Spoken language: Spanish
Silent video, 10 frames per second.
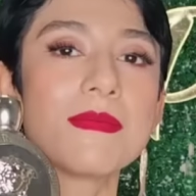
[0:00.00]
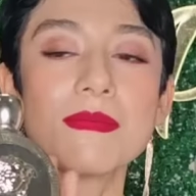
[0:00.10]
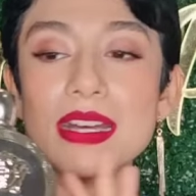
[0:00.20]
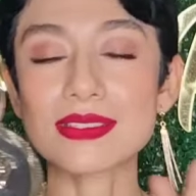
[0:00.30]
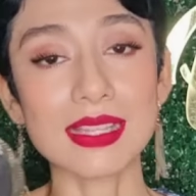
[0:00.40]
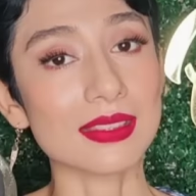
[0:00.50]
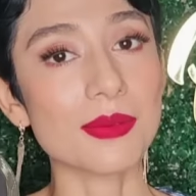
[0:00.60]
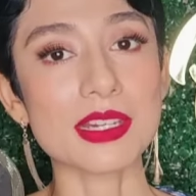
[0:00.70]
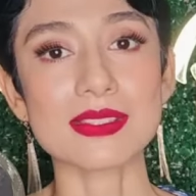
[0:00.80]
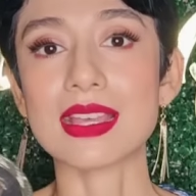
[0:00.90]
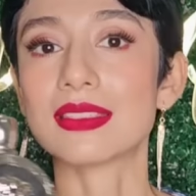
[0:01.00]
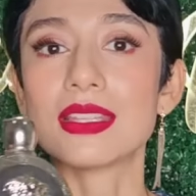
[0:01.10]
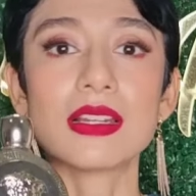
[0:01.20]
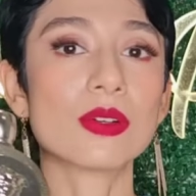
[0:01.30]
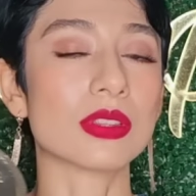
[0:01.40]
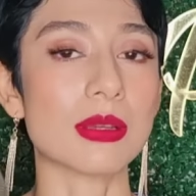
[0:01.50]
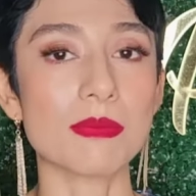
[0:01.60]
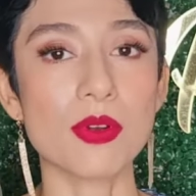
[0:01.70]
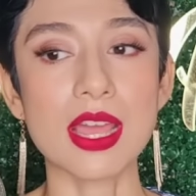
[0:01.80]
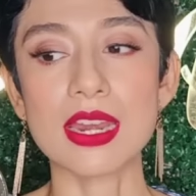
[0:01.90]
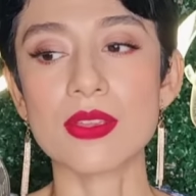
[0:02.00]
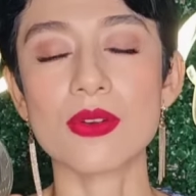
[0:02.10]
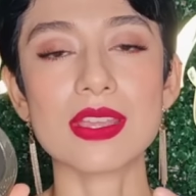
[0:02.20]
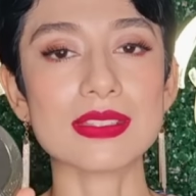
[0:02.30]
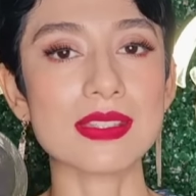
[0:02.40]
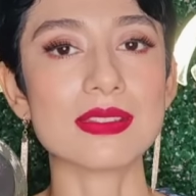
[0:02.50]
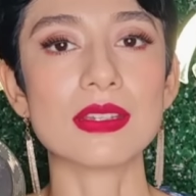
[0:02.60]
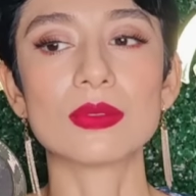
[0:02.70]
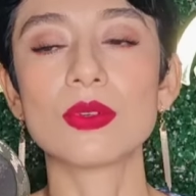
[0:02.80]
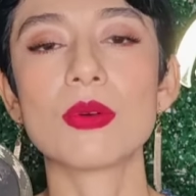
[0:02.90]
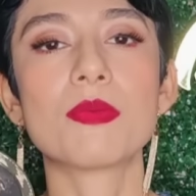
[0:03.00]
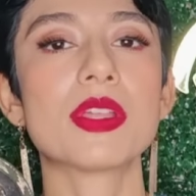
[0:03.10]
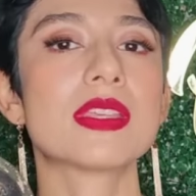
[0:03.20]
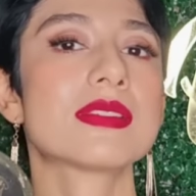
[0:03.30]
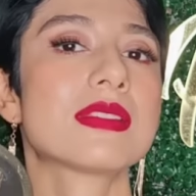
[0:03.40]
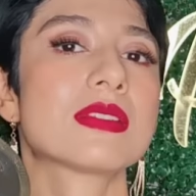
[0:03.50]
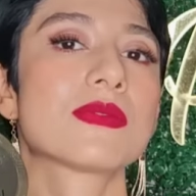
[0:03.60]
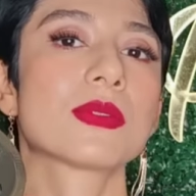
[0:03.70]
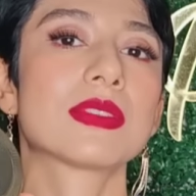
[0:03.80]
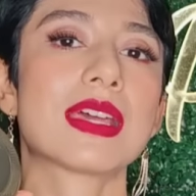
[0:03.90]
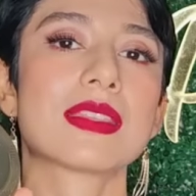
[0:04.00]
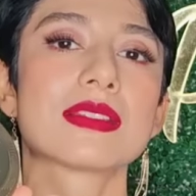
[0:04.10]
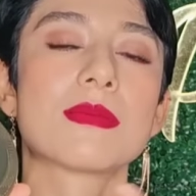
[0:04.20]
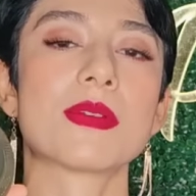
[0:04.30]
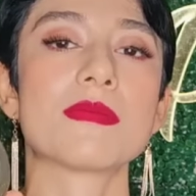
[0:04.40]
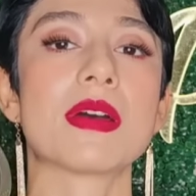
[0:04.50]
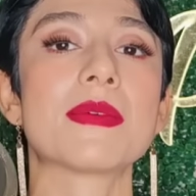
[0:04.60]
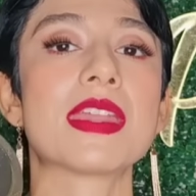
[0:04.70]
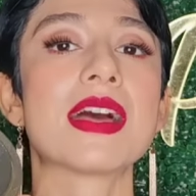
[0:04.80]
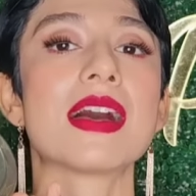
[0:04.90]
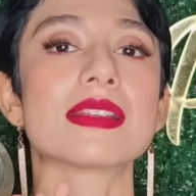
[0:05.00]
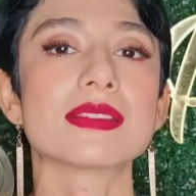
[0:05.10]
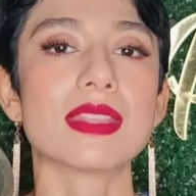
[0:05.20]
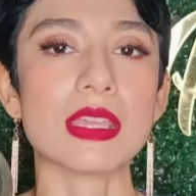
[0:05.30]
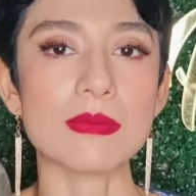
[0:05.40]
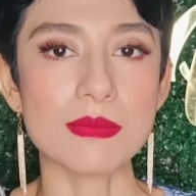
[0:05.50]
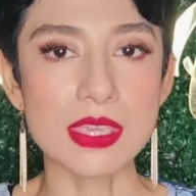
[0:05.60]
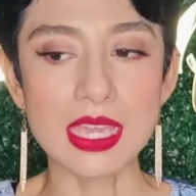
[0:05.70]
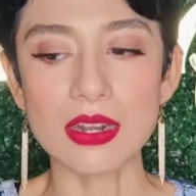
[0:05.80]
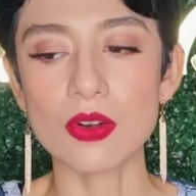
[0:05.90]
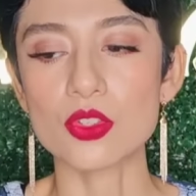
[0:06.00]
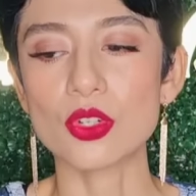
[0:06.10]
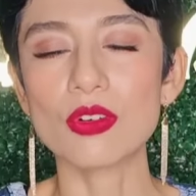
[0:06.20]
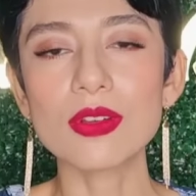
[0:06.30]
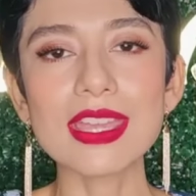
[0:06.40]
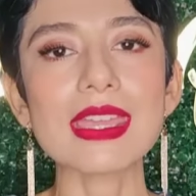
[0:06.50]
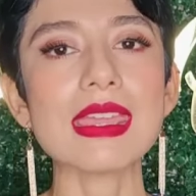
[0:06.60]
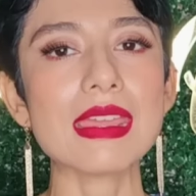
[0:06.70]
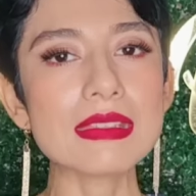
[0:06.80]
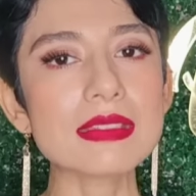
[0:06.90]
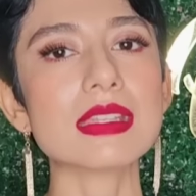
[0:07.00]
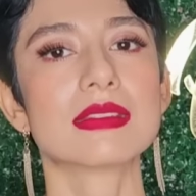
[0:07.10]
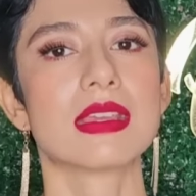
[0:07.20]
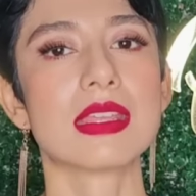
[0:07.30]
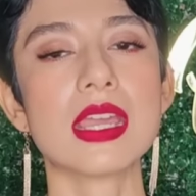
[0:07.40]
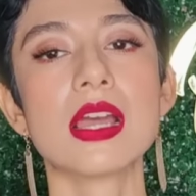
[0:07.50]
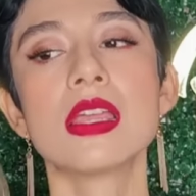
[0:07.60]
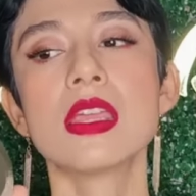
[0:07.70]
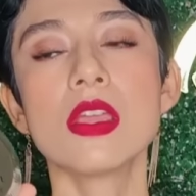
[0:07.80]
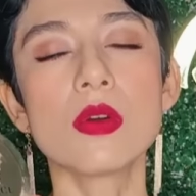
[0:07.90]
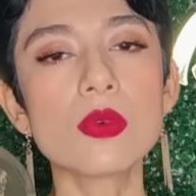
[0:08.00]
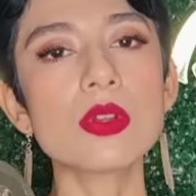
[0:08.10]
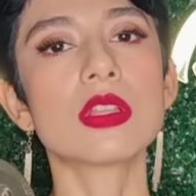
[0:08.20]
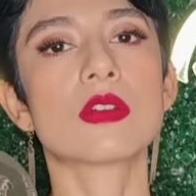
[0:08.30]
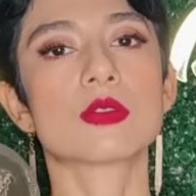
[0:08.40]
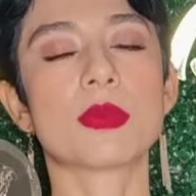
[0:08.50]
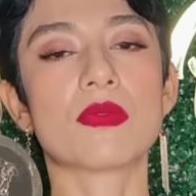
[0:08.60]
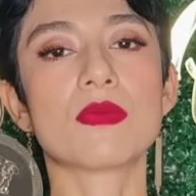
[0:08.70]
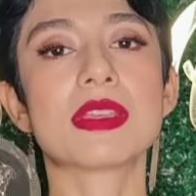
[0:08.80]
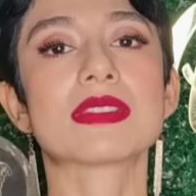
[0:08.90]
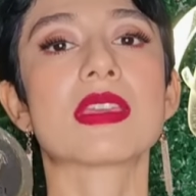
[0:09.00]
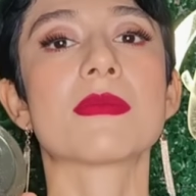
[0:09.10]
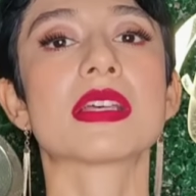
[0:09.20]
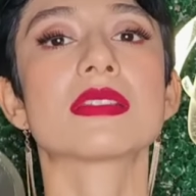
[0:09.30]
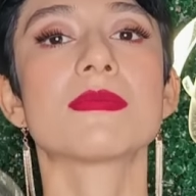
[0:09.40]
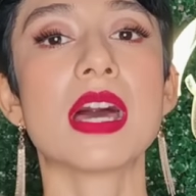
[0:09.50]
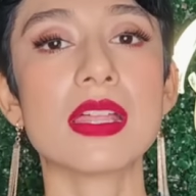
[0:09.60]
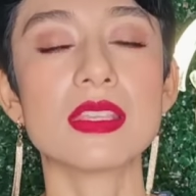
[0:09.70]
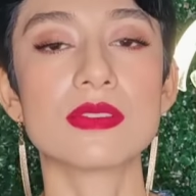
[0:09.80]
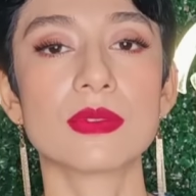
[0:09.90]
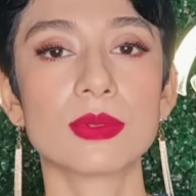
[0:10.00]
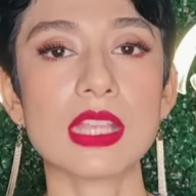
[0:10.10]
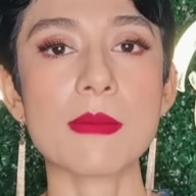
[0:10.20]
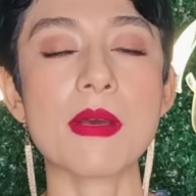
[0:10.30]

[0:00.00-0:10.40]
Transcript: bastante versátil, contemporáneo, es decir, tú lo puedes disfrutar desde primavera hasta invierno. Yo creo que este sería uno de los perfumes que más va a disfrutar